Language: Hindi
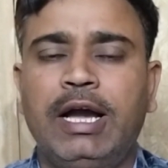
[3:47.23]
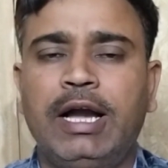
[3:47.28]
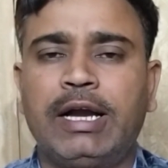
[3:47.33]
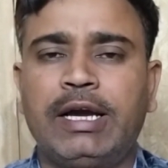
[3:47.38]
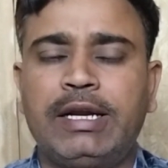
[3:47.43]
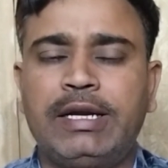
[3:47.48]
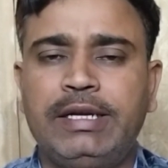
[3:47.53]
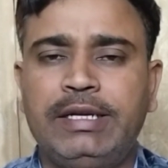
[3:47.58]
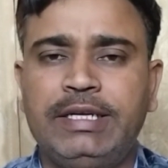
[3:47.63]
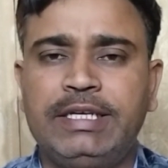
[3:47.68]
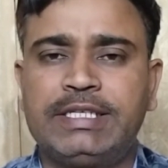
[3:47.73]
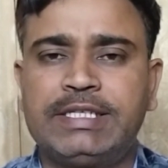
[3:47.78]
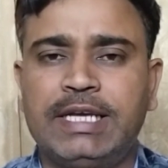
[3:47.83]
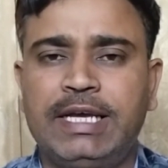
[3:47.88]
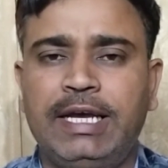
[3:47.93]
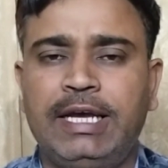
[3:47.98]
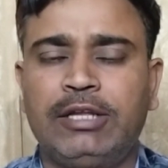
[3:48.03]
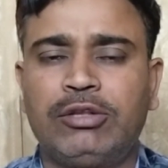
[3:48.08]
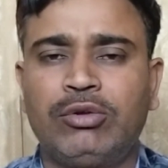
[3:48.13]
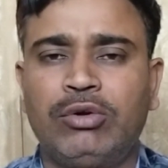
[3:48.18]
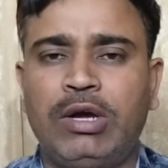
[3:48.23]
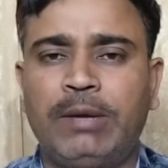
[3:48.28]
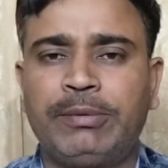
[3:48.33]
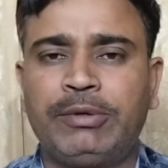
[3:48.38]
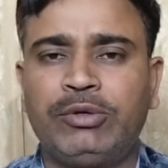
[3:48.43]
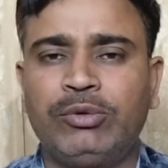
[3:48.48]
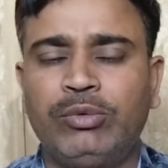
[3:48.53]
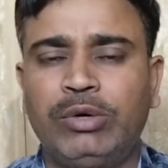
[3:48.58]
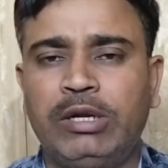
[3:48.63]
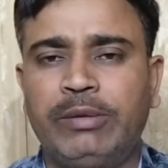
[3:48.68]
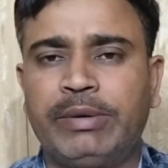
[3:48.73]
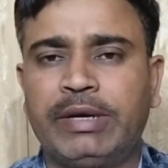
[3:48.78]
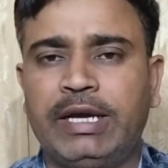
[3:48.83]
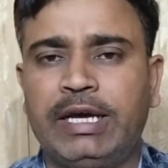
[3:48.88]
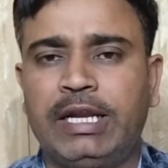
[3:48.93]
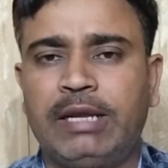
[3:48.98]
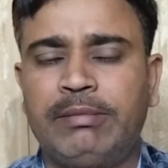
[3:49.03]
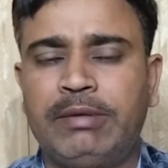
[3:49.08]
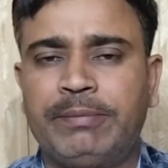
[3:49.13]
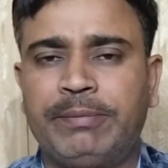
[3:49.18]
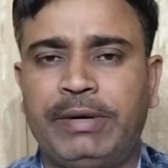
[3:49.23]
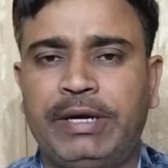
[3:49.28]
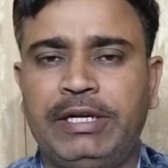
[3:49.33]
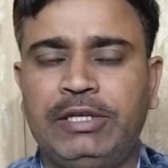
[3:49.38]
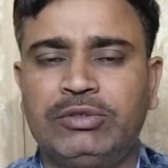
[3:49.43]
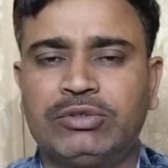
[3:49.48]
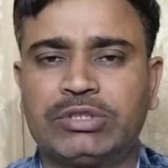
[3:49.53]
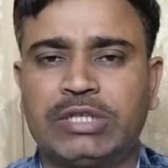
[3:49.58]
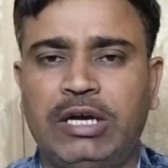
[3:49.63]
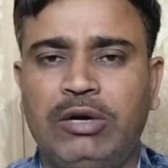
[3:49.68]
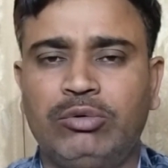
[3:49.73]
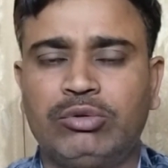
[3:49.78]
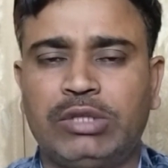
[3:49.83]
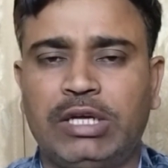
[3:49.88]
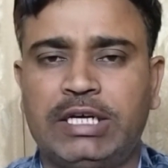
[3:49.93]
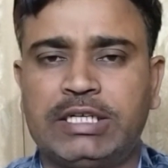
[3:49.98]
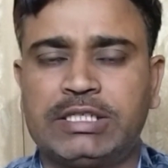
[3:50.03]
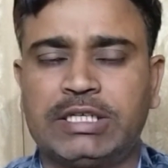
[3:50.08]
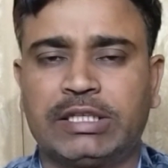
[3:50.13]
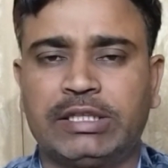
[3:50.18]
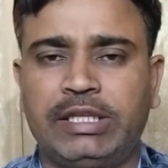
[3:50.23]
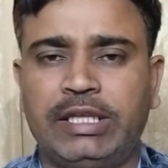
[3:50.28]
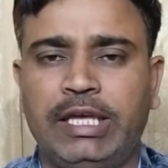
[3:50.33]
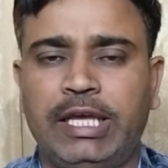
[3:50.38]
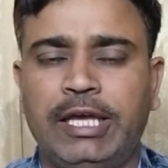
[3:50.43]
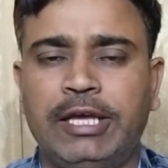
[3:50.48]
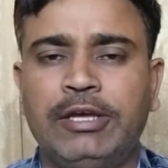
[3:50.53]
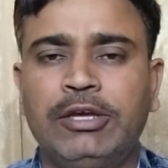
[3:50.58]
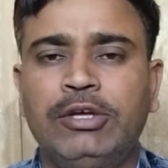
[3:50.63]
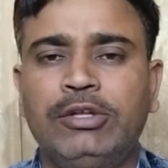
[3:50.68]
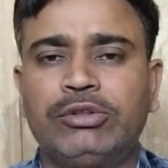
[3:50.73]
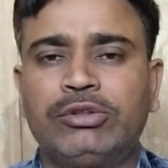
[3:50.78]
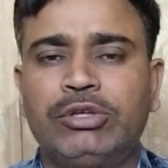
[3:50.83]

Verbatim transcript: अगर नीचा है तो आप ट्यूबवेल वगैरह में पानी उसका उतार सकते हैं